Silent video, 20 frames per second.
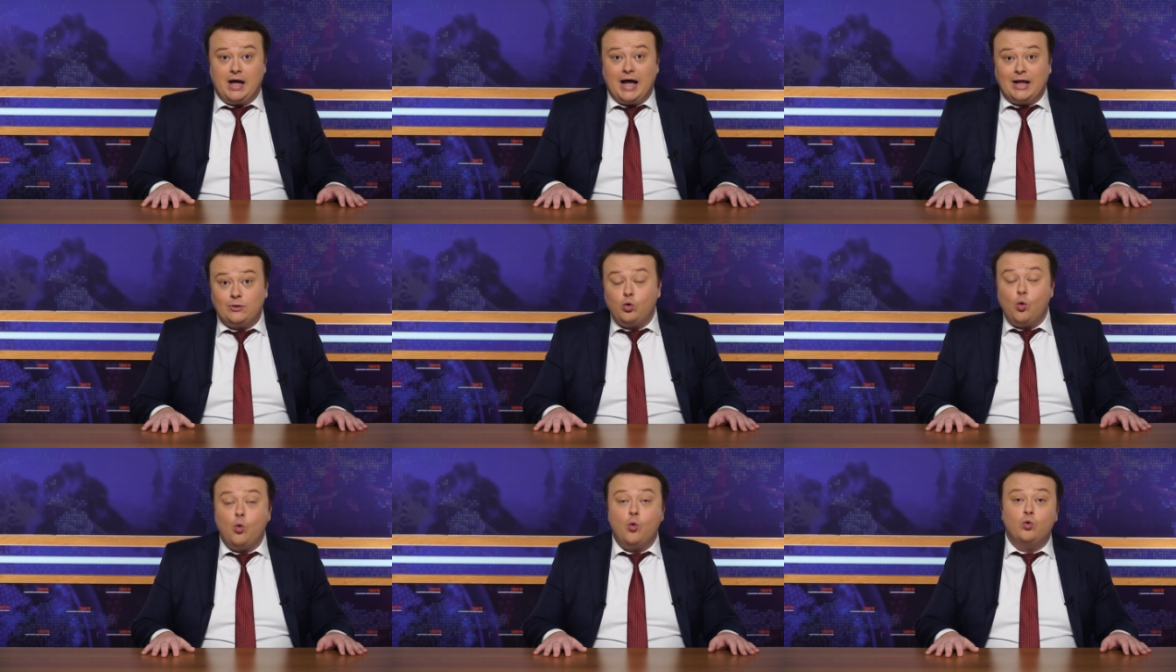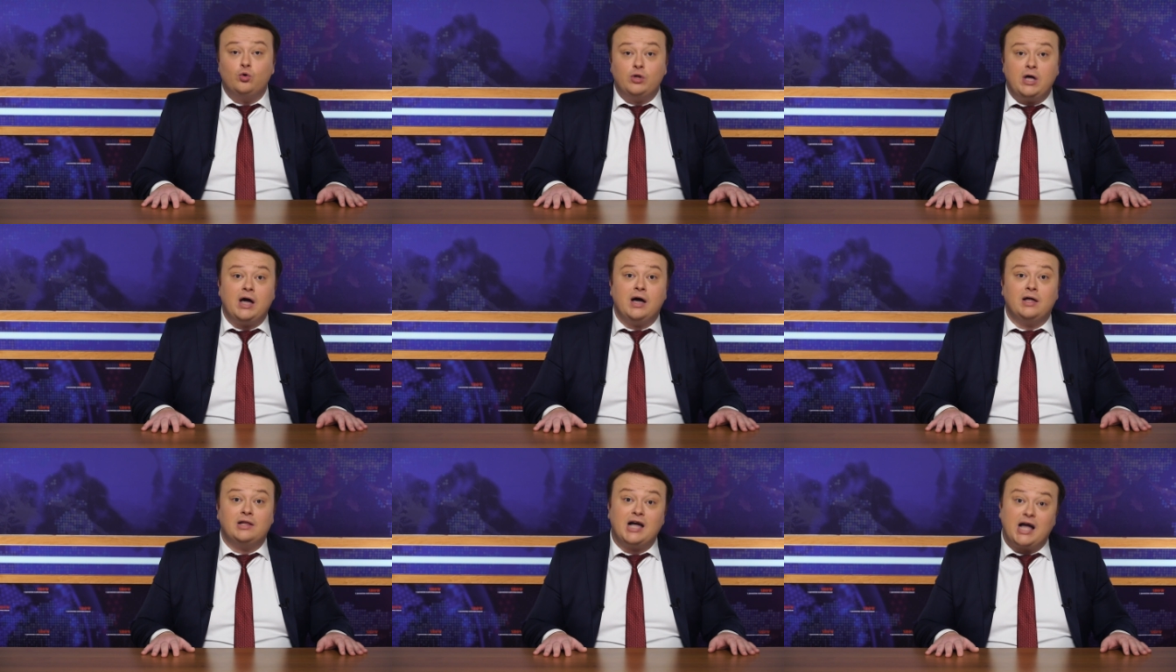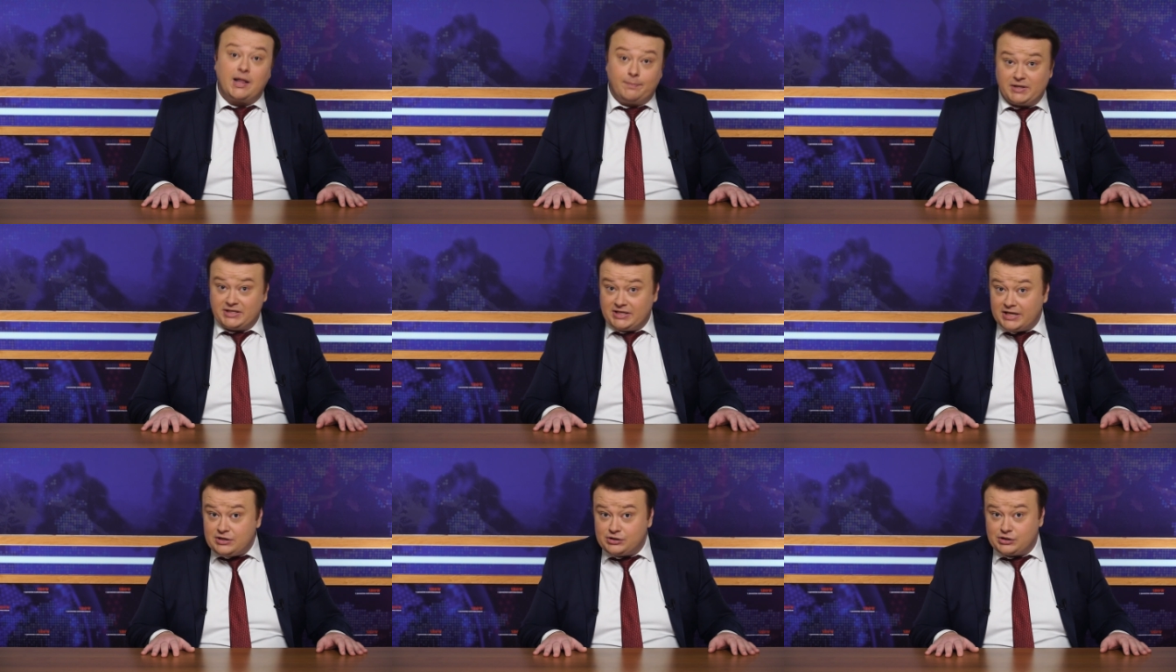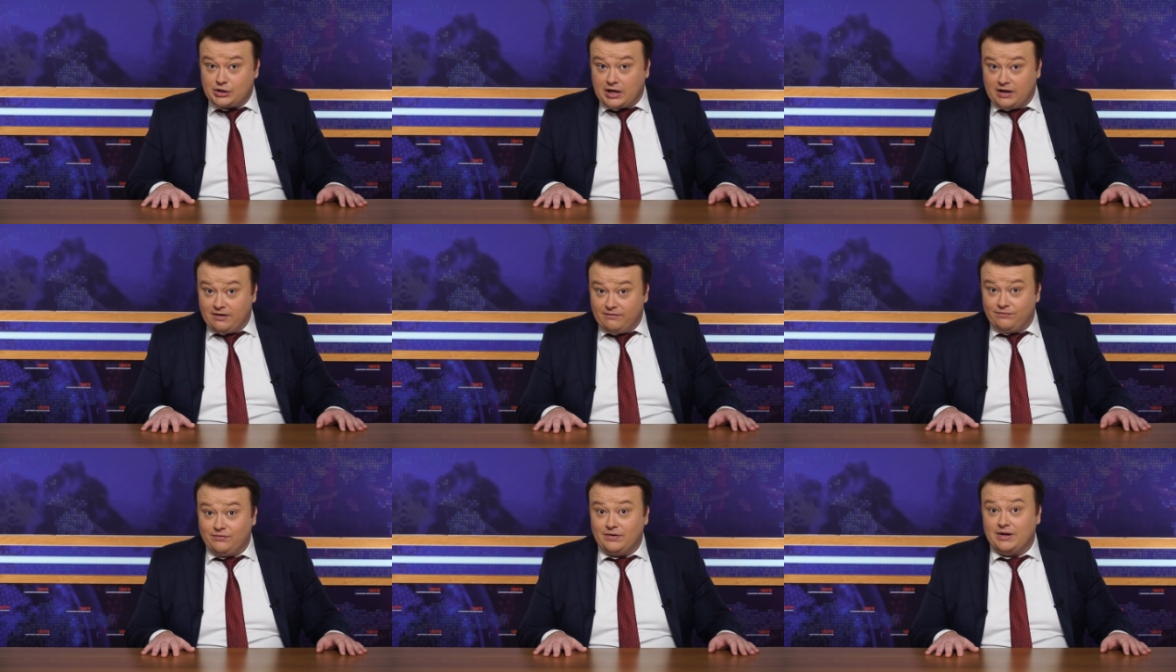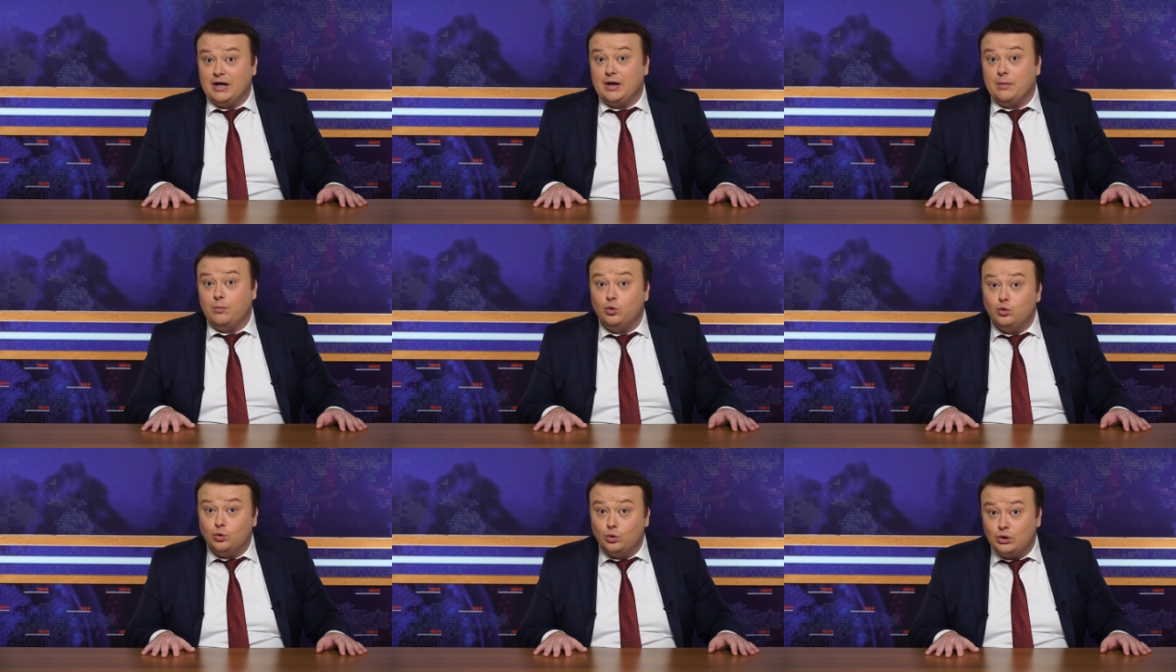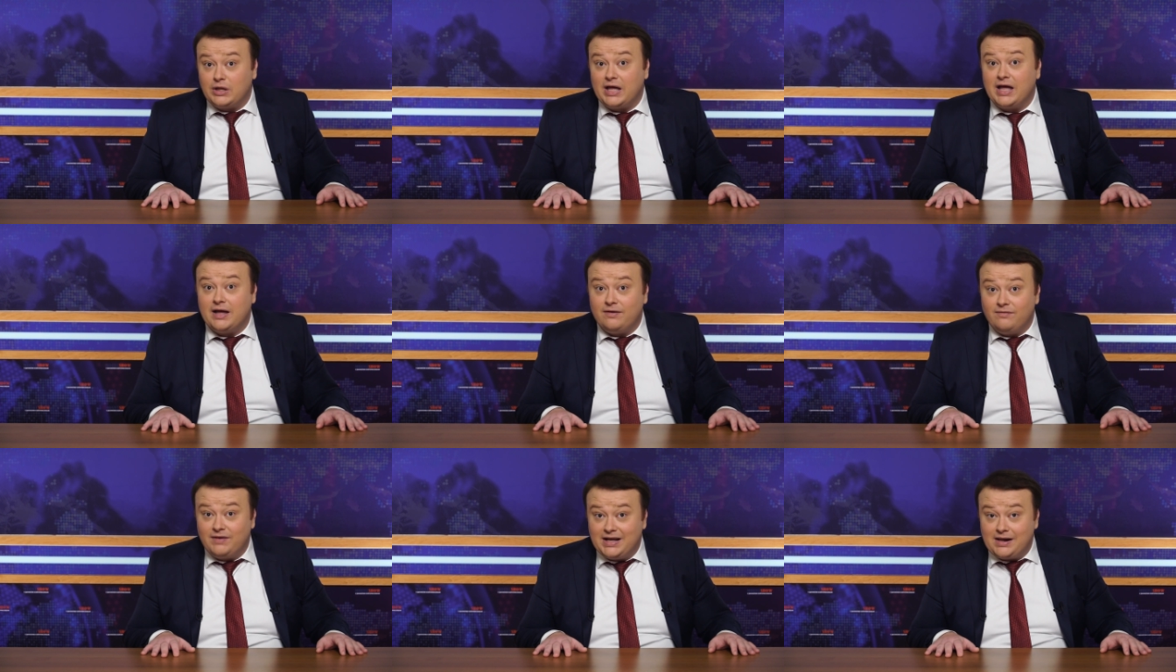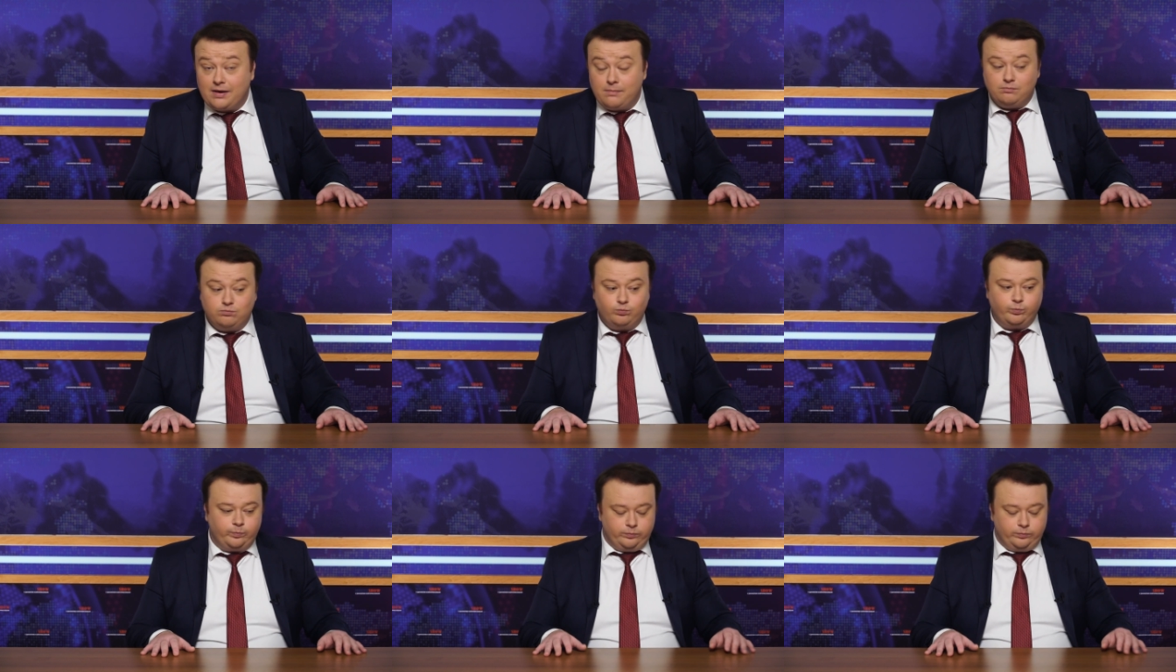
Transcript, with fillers: а то у налогоплательщиков э, будут... Э, в...